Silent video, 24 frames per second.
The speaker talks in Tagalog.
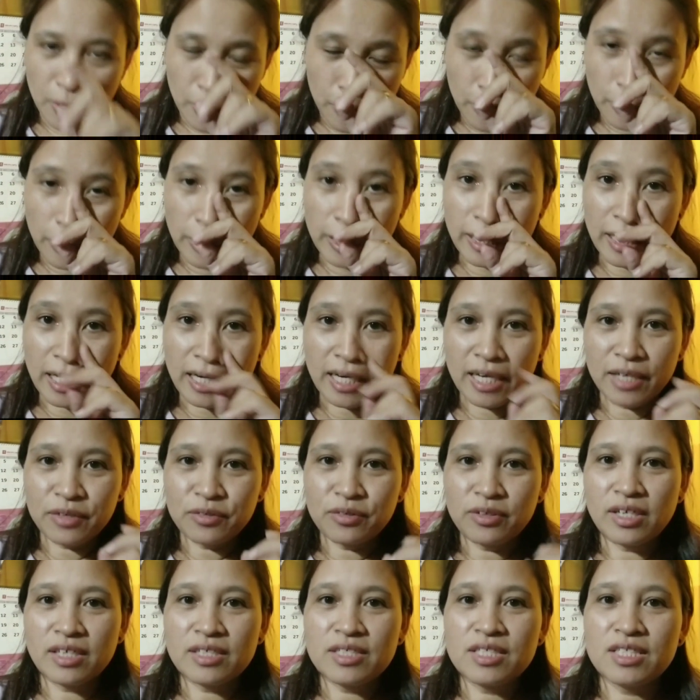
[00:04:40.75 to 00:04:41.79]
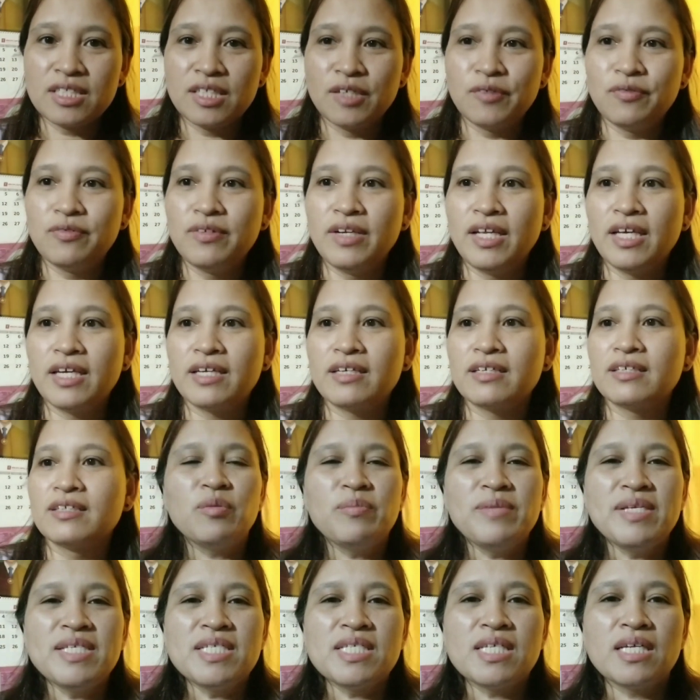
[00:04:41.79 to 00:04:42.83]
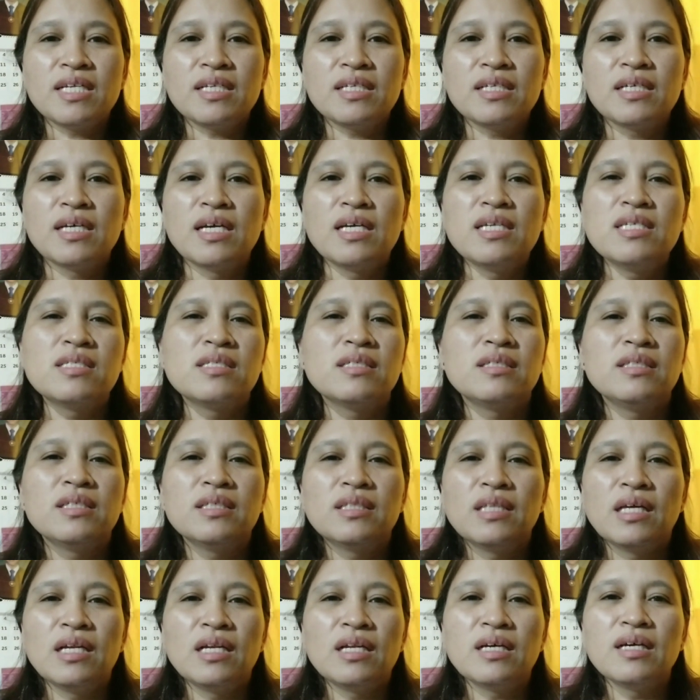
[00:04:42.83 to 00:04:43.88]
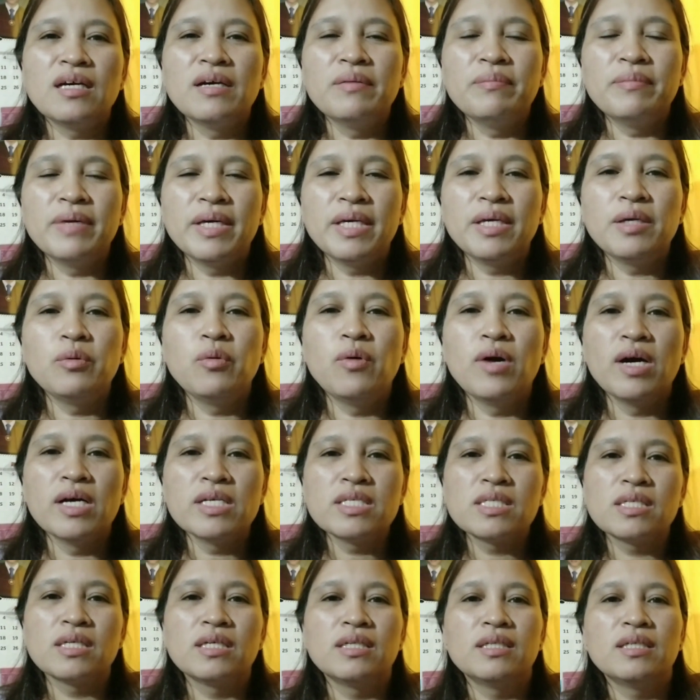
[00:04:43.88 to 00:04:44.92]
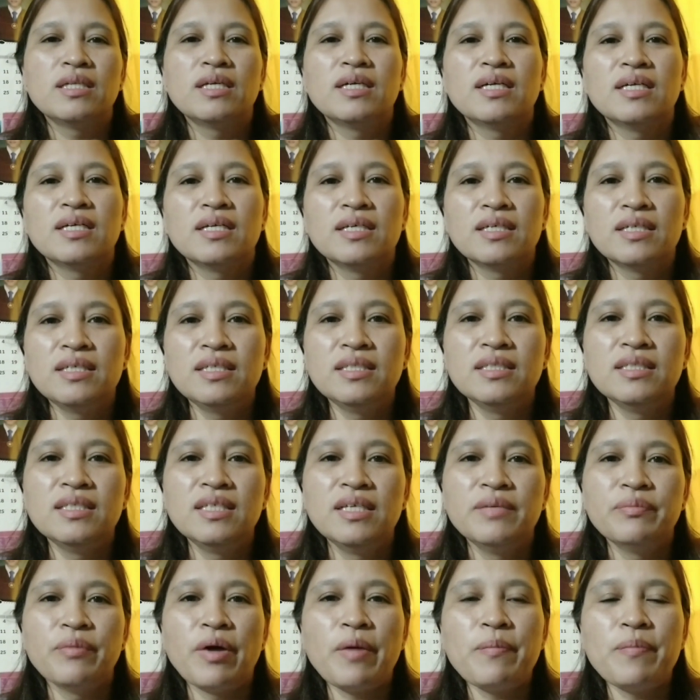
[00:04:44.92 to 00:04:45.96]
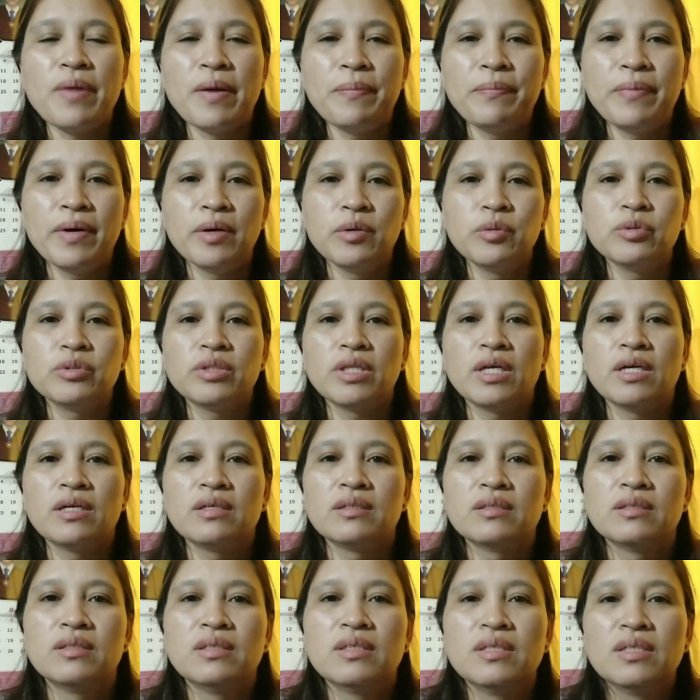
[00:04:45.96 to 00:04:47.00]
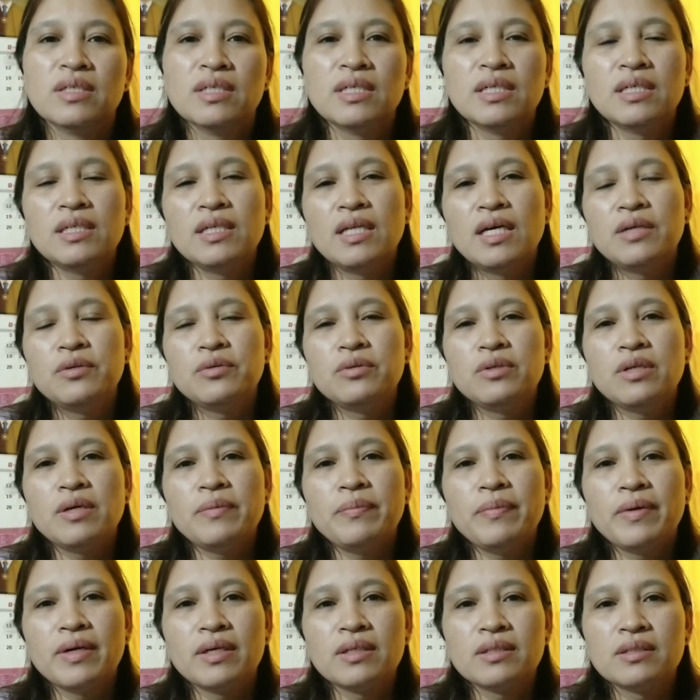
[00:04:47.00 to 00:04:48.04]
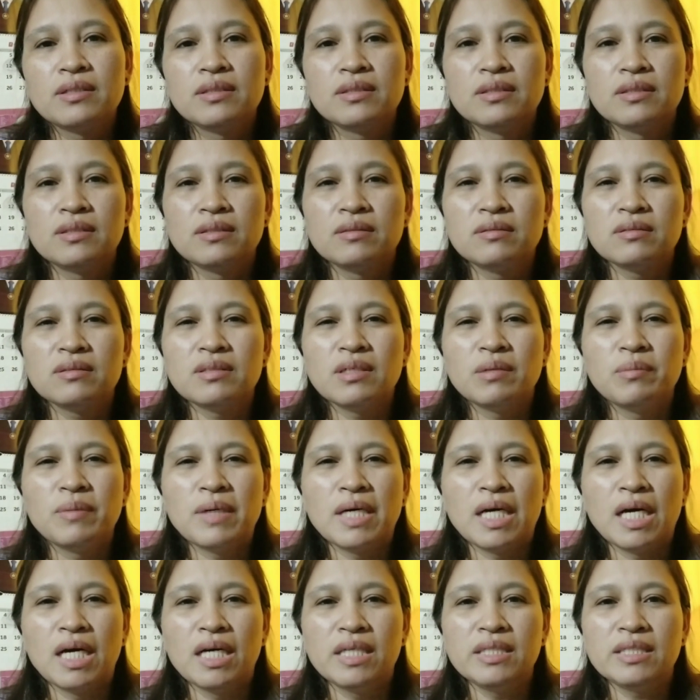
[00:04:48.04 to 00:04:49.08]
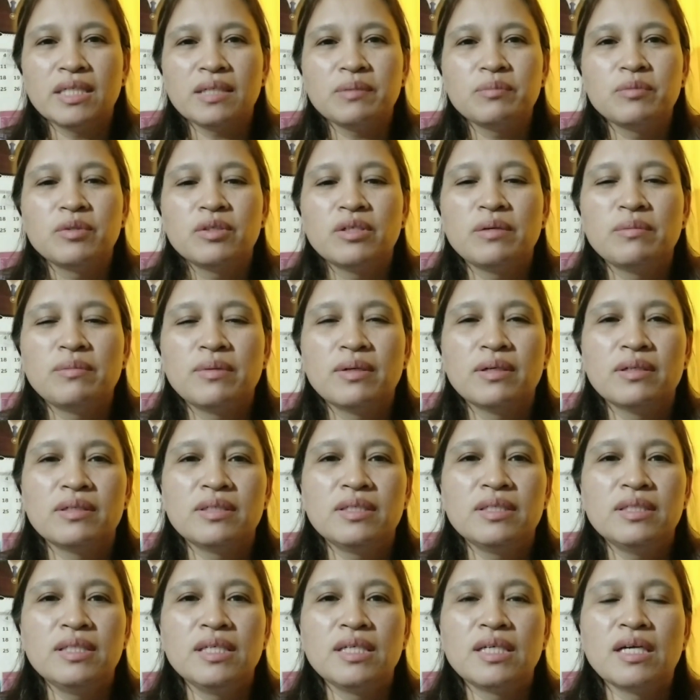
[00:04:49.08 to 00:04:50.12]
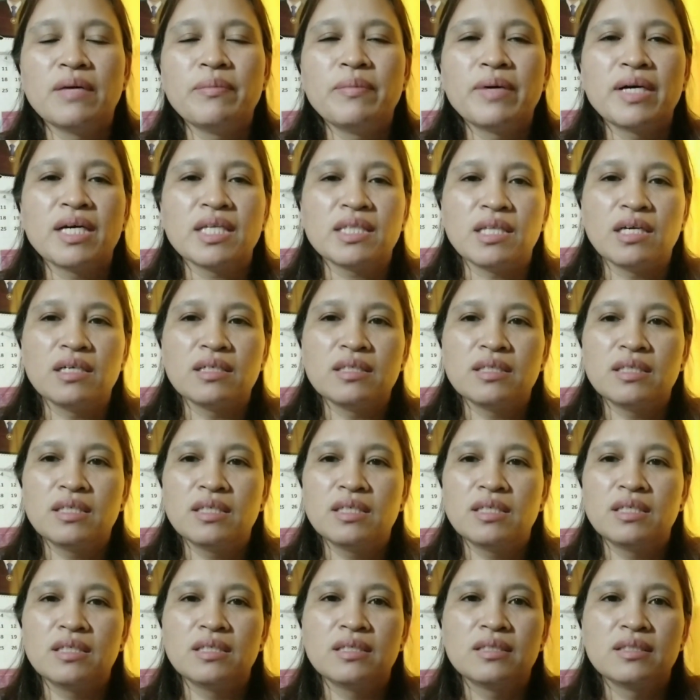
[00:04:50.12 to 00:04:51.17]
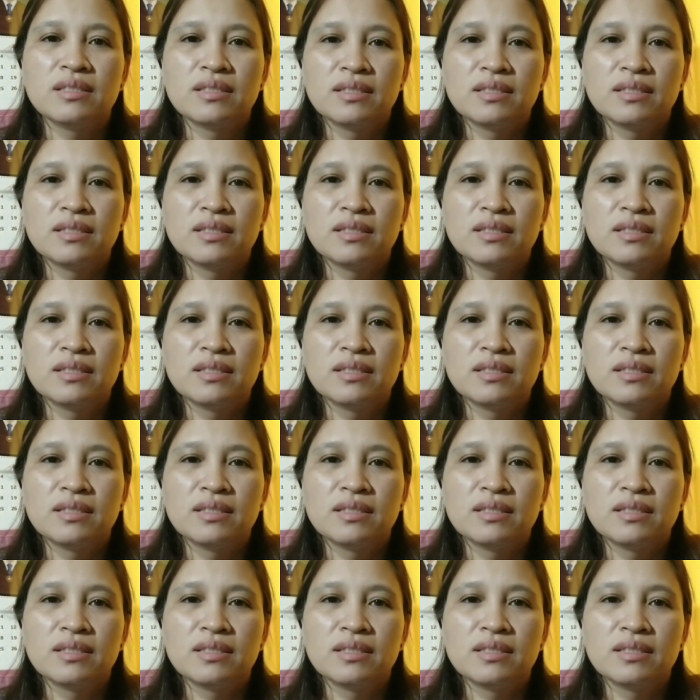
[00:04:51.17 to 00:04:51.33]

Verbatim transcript: yan nagkakaroon ng stiff neck. Pero minsan guys, hindi talaga maiwasan na hindi magpapautang. Lalo na pag kamag-anak mo na ma, hindi ka makatanggi.